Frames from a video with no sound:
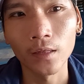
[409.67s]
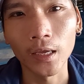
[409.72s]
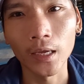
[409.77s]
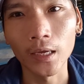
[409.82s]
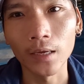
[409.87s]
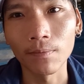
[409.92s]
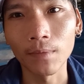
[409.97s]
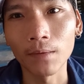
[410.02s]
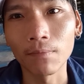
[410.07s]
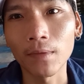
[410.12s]

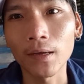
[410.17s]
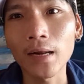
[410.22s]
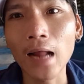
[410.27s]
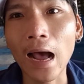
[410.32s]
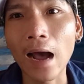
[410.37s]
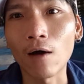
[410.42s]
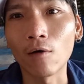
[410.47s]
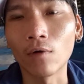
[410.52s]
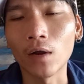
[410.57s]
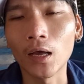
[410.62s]
thì mình mới
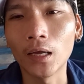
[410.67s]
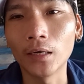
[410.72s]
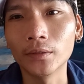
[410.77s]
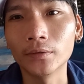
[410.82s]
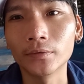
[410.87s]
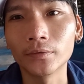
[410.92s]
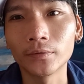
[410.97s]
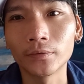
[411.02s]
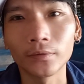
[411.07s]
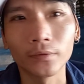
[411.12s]
đào
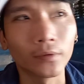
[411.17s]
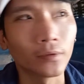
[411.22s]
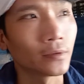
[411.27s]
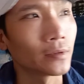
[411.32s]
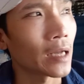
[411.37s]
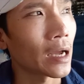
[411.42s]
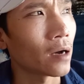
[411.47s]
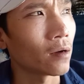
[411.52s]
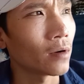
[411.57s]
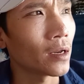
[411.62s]
lên
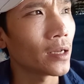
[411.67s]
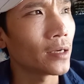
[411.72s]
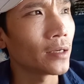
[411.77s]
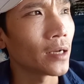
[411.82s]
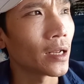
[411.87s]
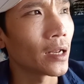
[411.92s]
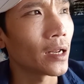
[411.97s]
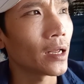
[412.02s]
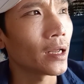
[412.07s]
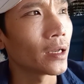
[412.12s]
đào
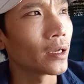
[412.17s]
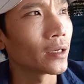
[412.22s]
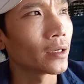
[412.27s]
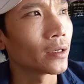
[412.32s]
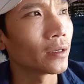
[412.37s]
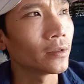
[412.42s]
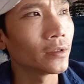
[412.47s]
lên để